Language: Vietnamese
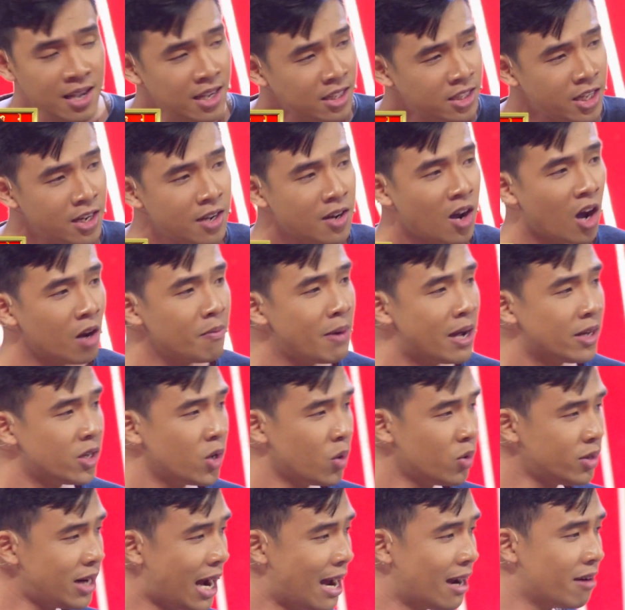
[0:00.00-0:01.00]
xin được hỏi bà
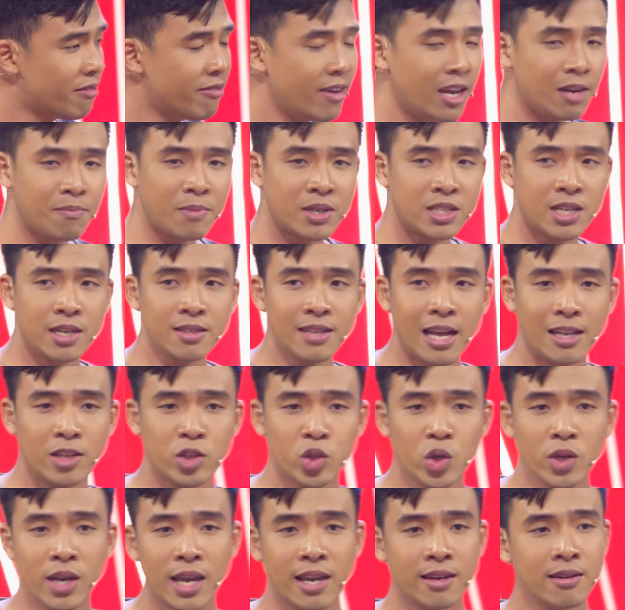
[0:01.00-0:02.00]
chủ rằng việc mà trấn
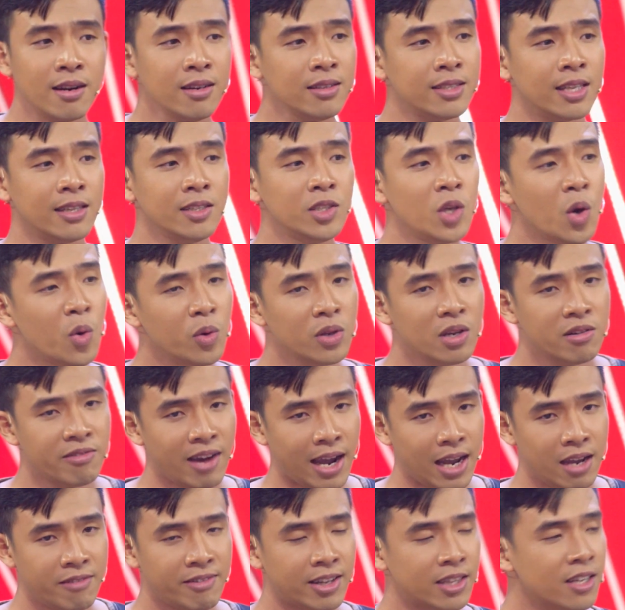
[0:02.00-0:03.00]
thành xuất hiện rất chỉnh chu như
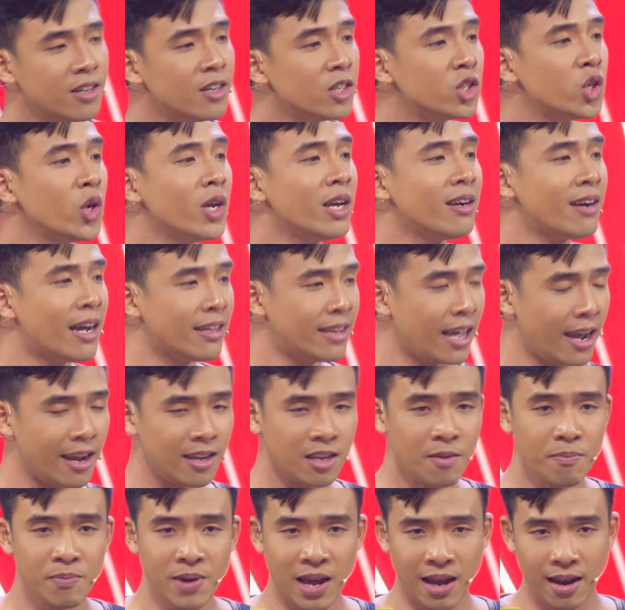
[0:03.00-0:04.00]
vậy và thường xuyên ra
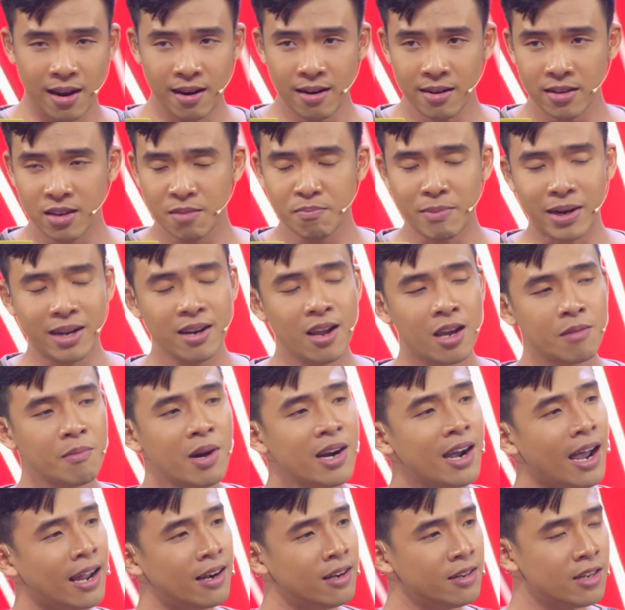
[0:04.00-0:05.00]
tay giúp đỡ những mảnh đời
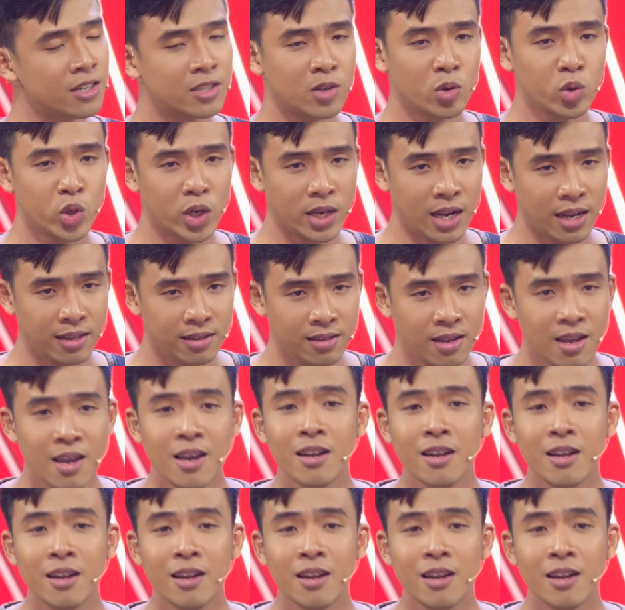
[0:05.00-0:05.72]
bất hạnh trên sóng truyền hình